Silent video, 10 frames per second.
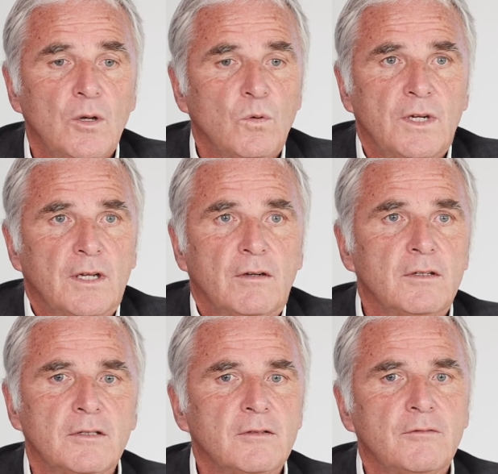und,
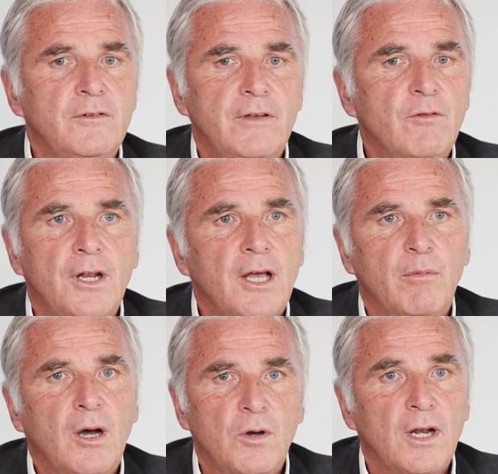und wir wollen
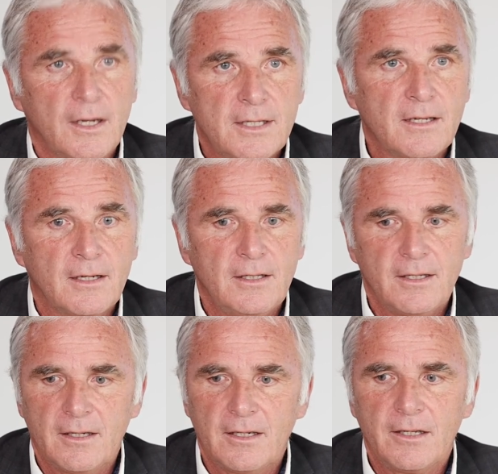aber auch
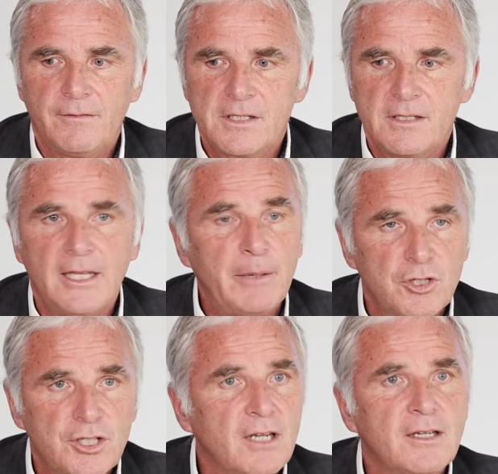gleichzeitig einen gewissen
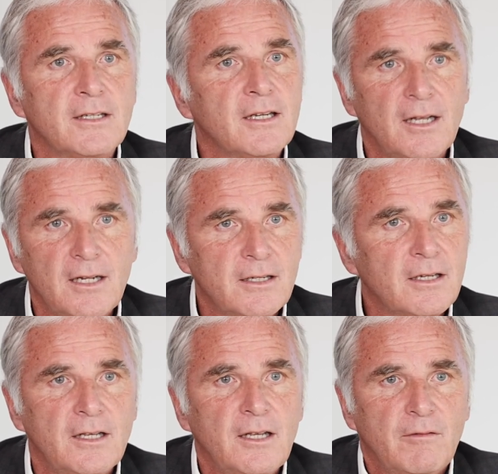Lebensstandard erhalten.
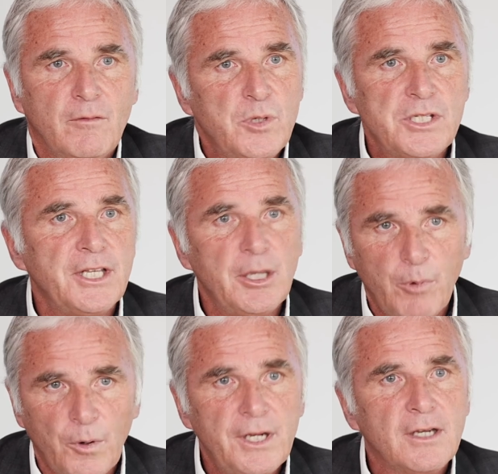Wir müssen die
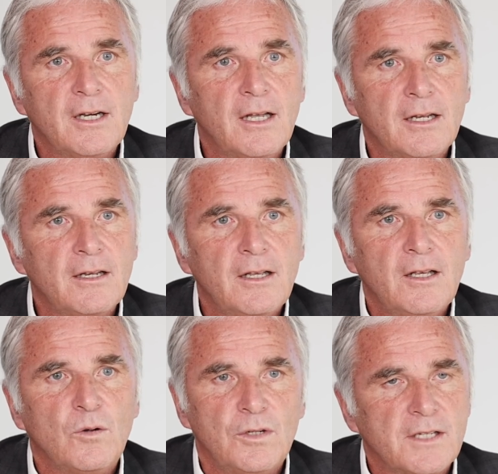Gebäude erhalten
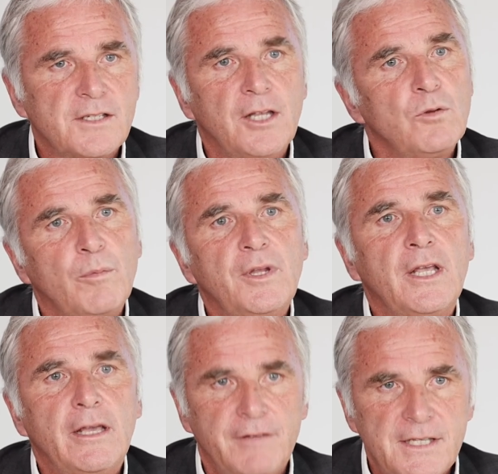und das geht nur
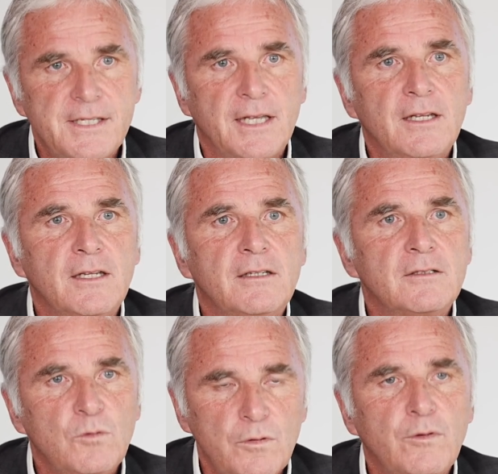mit effizienten,
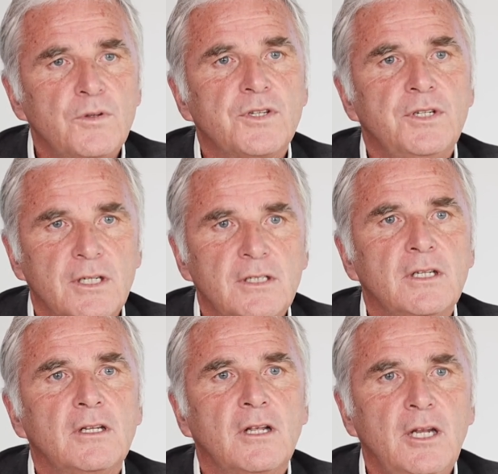gut
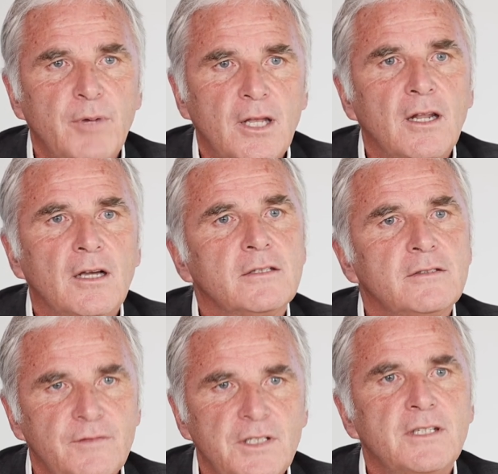funktionierenden Klimaanlagen,
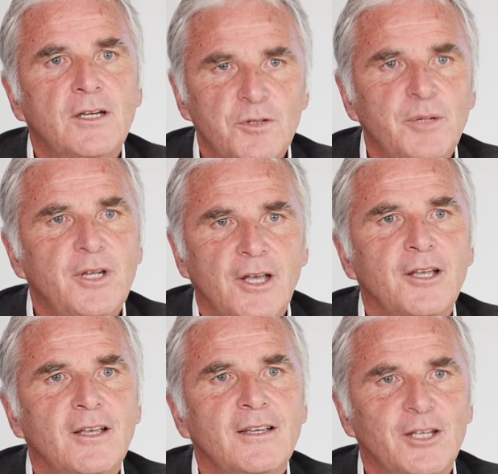wie sie auch die
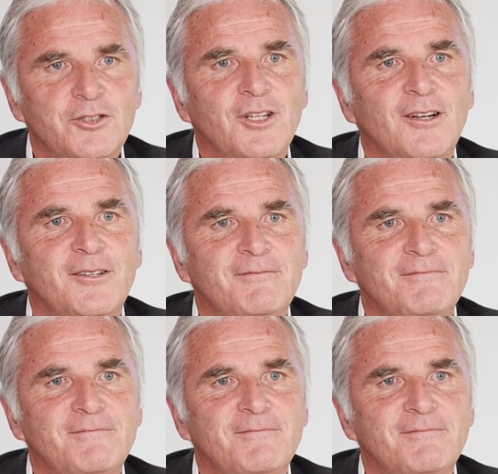Minerga herstellt.